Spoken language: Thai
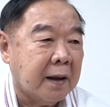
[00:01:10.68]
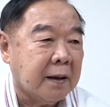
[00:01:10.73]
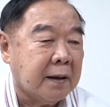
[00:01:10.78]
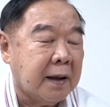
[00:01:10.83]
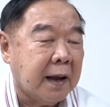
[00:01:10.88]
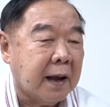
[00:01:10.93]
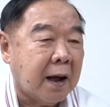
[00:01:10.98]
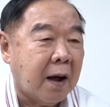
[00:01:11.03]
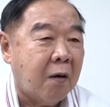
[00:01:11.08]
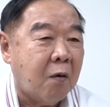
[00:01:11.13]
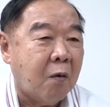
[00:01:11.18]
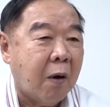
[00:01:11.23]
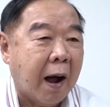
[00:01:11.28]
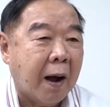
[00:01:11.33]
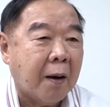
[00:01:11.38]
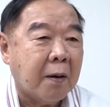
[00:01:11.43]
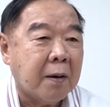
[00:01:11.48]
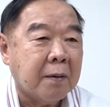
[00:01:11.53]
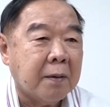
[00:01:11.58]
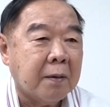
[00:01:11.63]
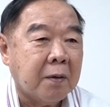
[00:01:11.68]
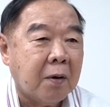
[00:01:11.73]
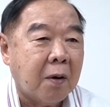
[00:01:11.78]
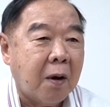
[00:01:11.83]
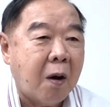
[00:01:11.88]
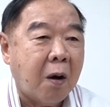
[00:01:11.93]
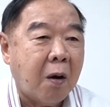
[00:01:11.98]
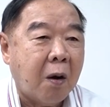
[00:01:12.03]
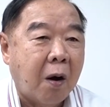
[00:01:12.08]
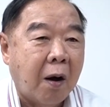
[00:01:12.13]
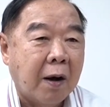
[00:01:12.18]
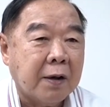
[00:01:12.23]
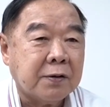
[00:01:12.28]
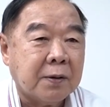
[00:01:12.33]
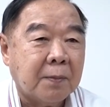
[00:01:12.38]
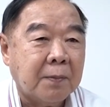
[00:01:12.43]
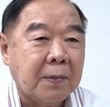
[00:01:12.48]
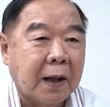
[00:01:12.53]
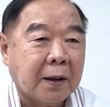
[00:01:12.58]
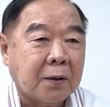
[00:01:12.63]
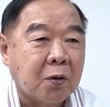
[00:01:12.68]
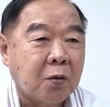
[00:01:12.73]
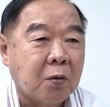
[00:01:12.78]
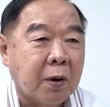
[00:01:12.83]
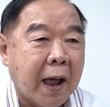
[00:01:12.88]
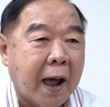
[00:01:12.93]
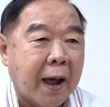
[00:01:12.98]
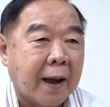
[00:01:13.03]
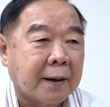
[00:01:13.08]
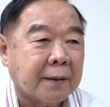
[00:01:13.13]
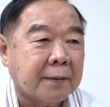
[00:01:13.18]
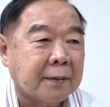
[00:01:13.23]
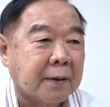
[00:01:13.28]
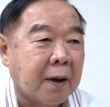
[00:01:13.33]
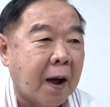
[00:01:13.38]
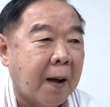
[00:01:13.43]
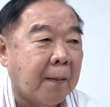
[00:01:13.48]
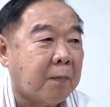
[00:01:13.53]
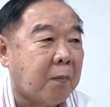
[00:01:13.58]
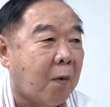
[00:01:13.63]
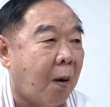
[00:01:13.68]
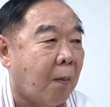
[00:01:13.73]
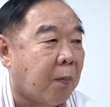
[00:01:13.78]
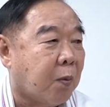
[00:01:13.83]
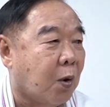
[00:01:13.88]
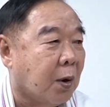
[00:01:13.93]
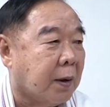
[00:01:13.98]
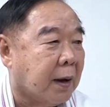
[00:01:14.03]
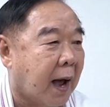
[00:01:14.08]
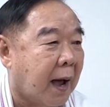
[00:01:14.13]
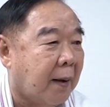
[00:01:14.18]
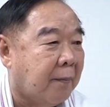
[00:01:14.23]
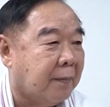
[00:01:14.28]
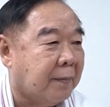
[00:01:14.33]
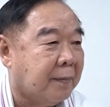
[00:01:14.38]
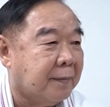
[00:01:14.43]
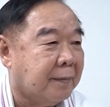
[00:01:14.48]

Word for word: ที่เขาหวังก็ขอให้สำเร็จทุกอย่างครับขอบคุณครับ